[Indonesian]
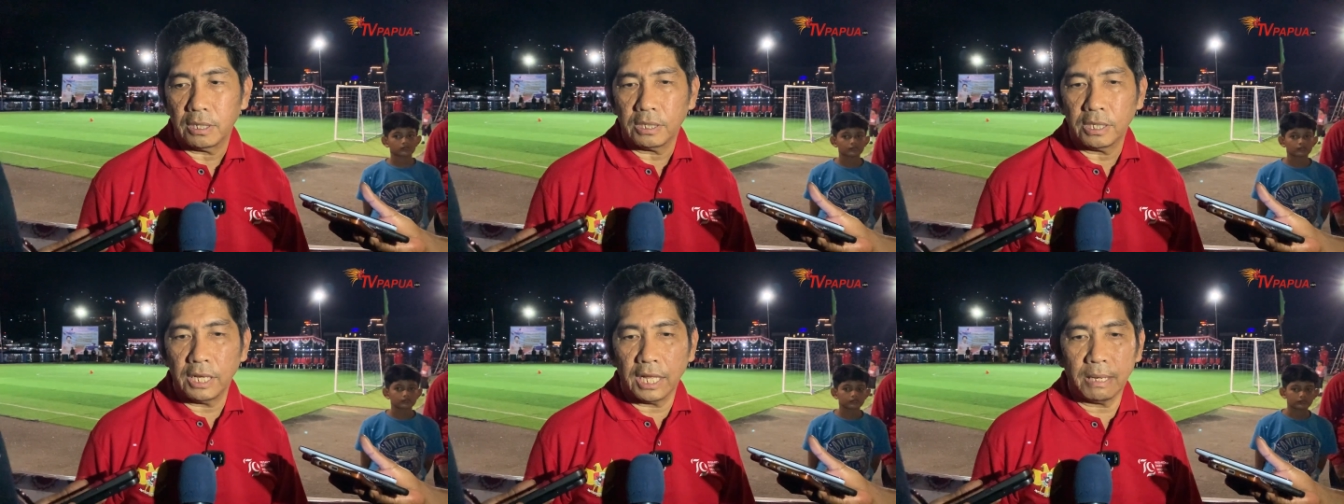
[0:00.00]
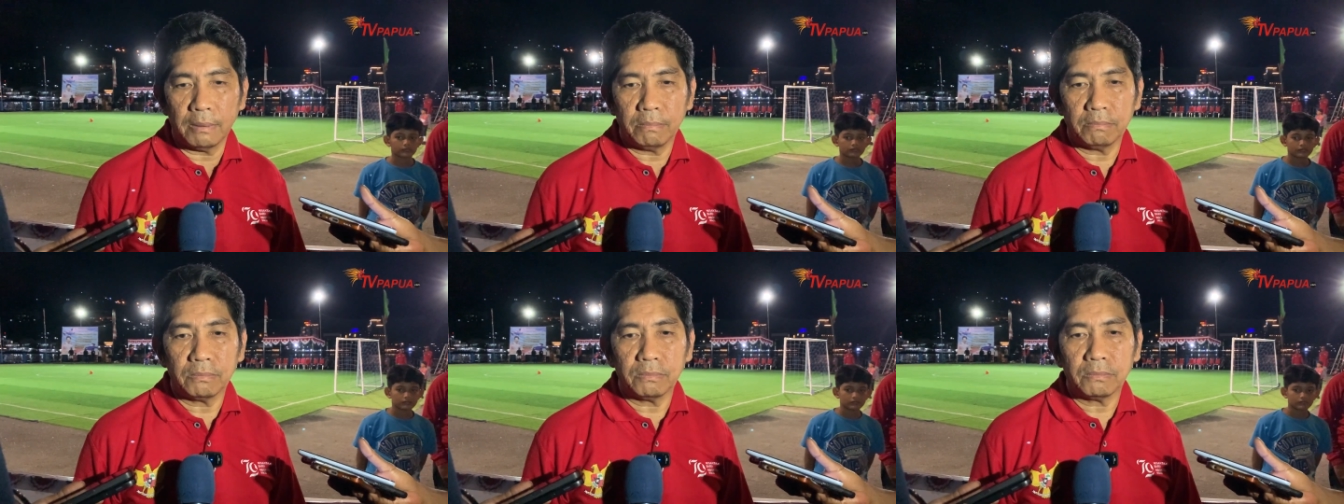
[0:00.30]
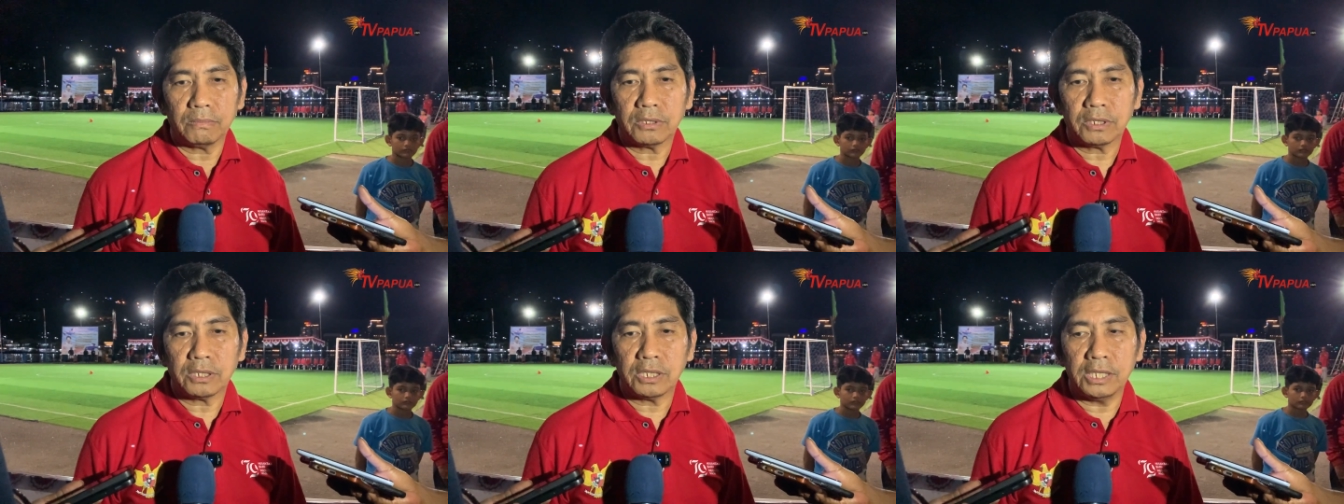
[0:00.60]
dalam
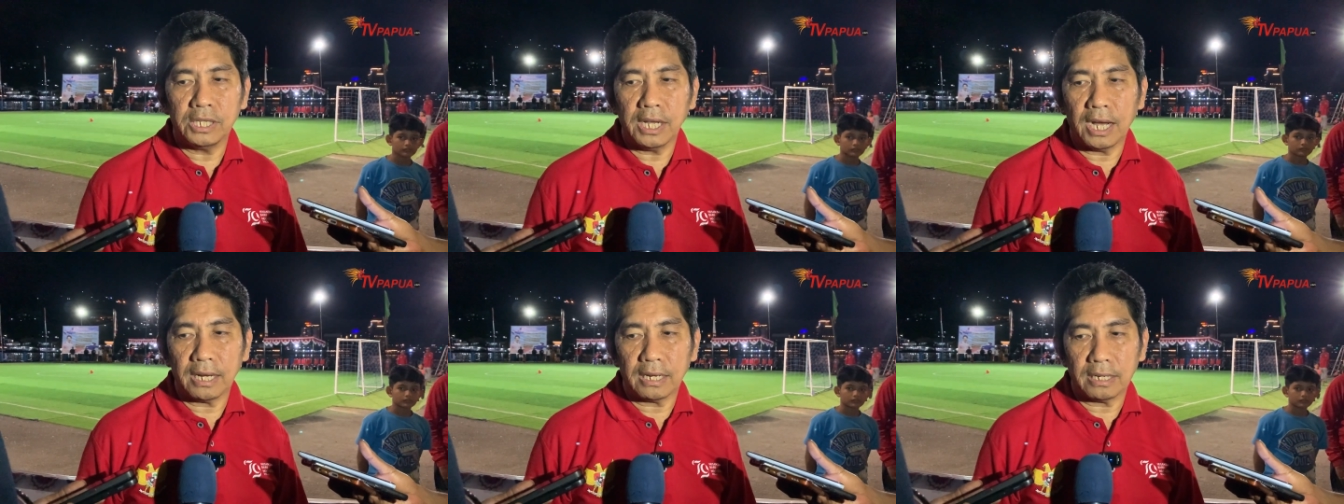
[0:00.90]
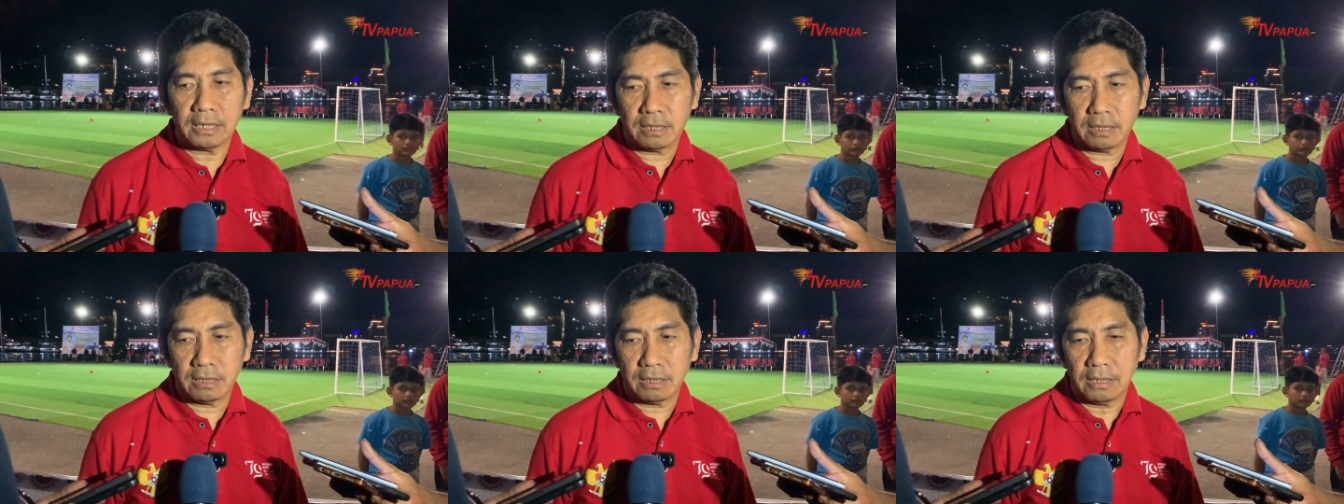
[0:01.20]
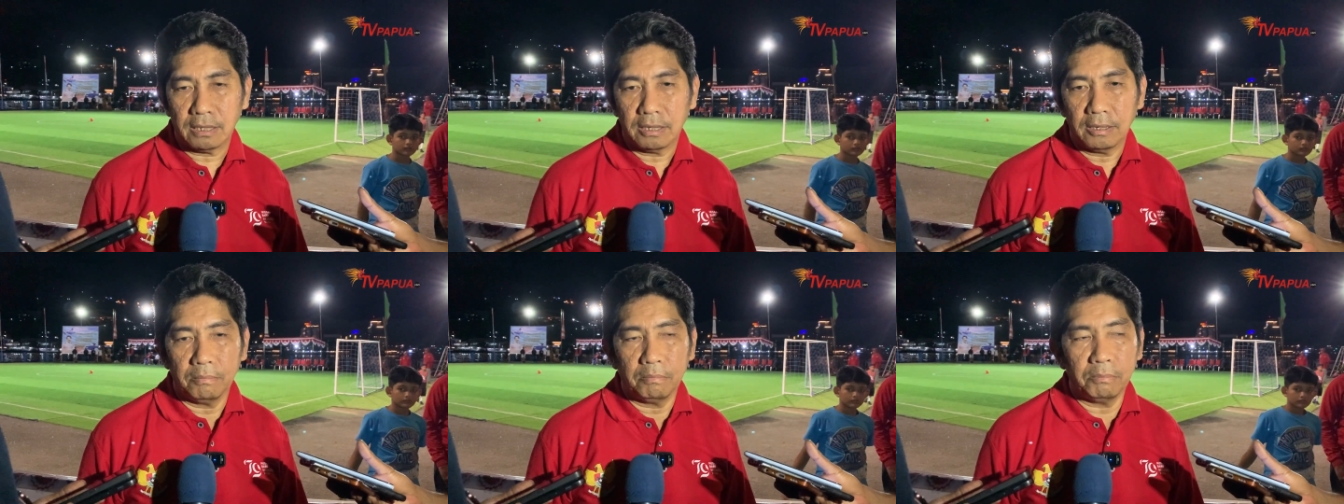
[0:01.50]
sidang
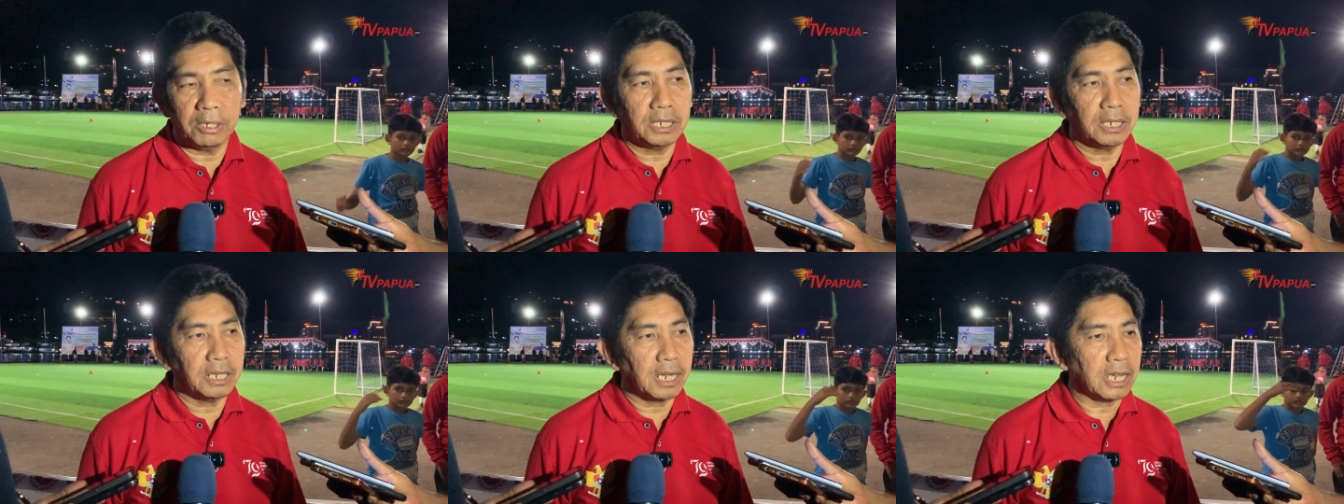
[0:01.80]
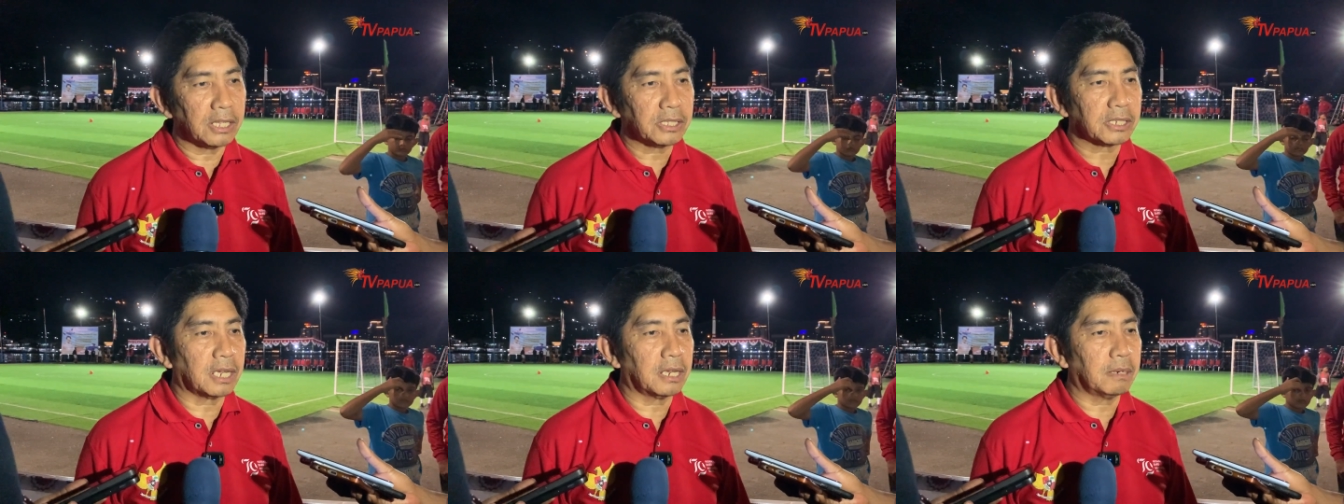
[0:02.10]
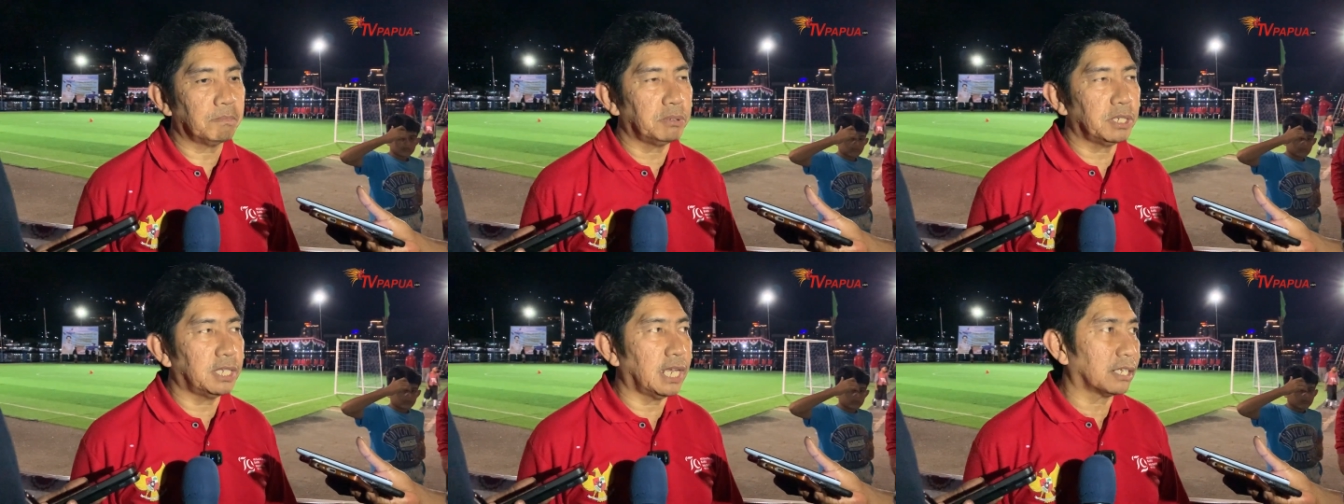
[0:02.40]
mendengarkan
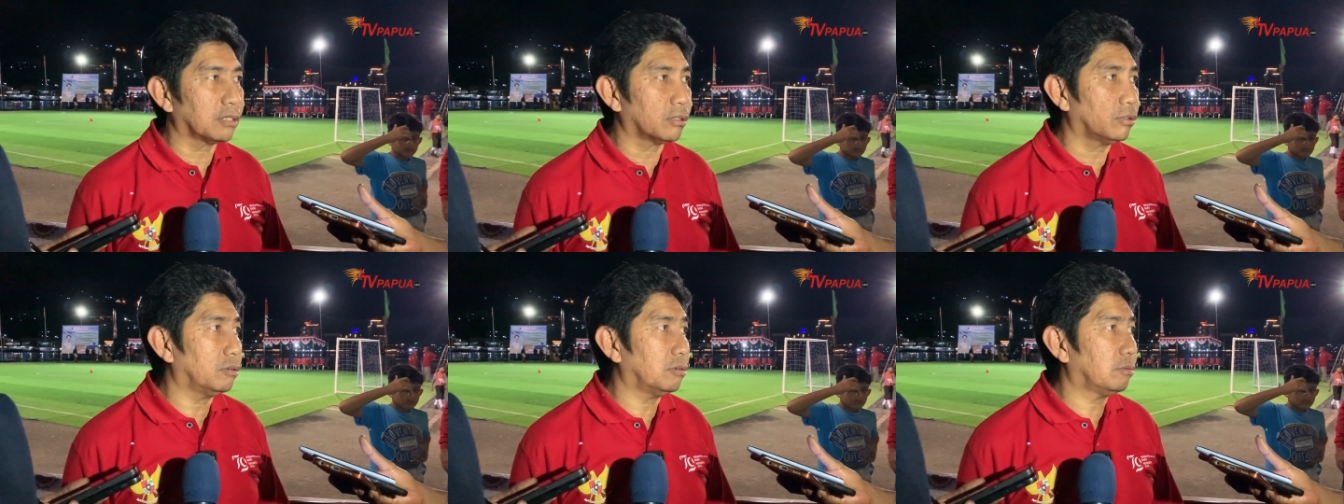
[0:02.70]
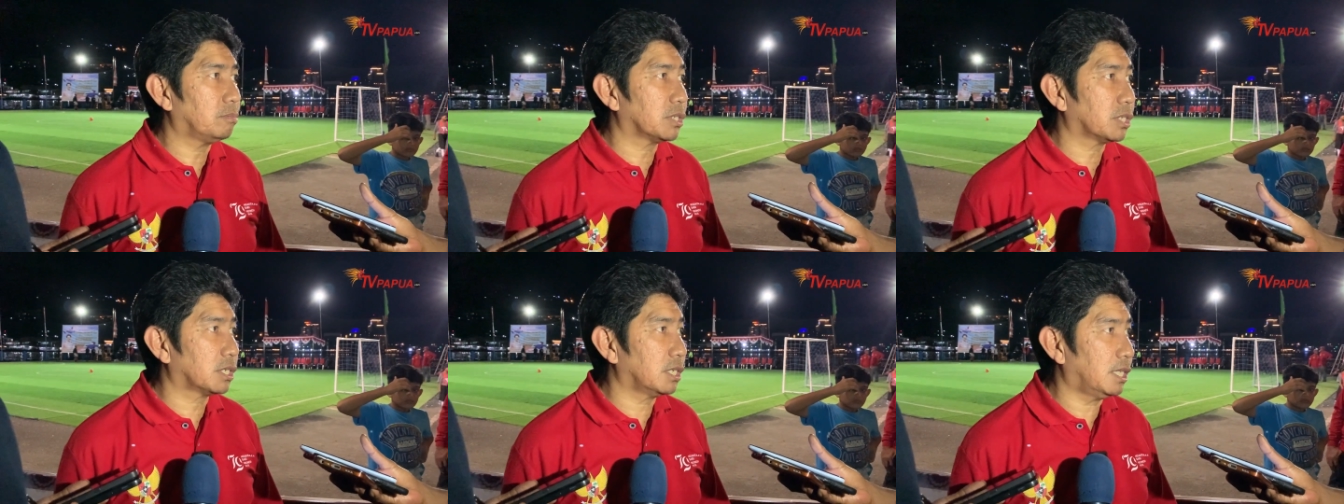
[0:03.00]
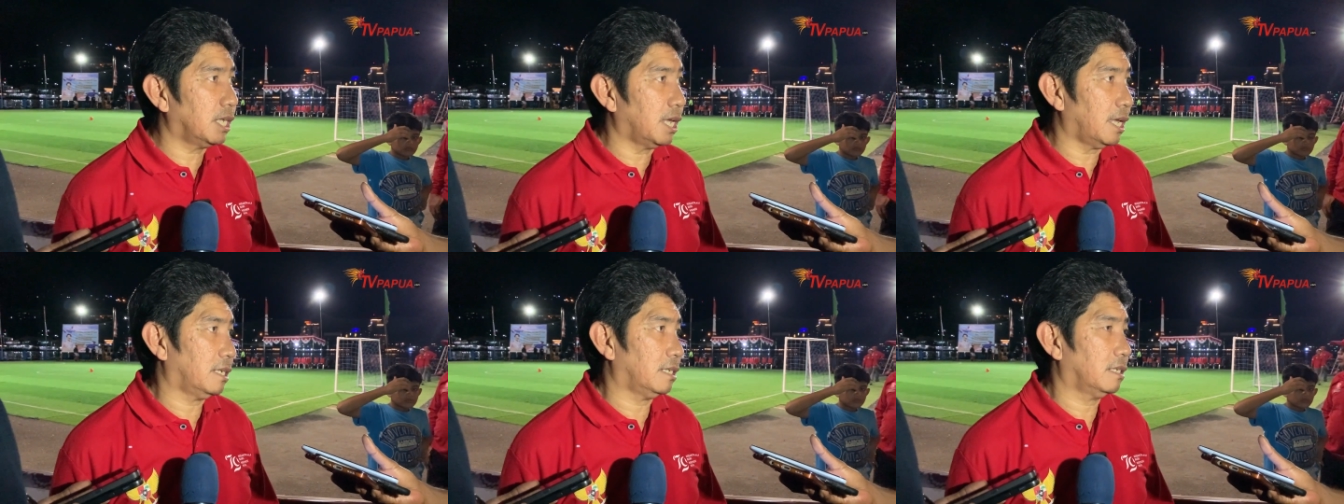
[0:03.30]
pidato
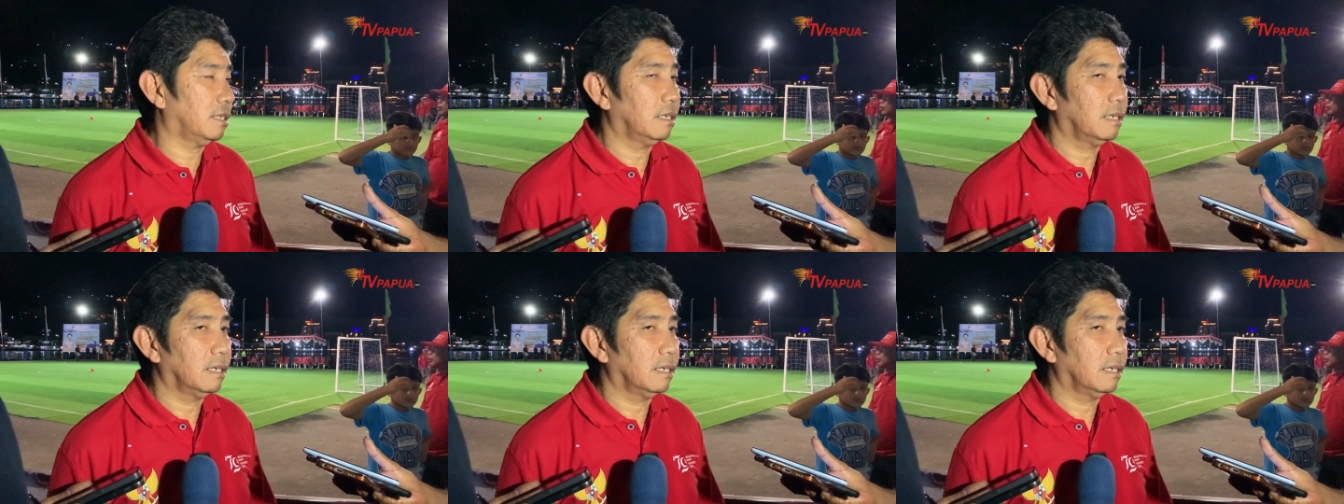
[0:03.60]
presiden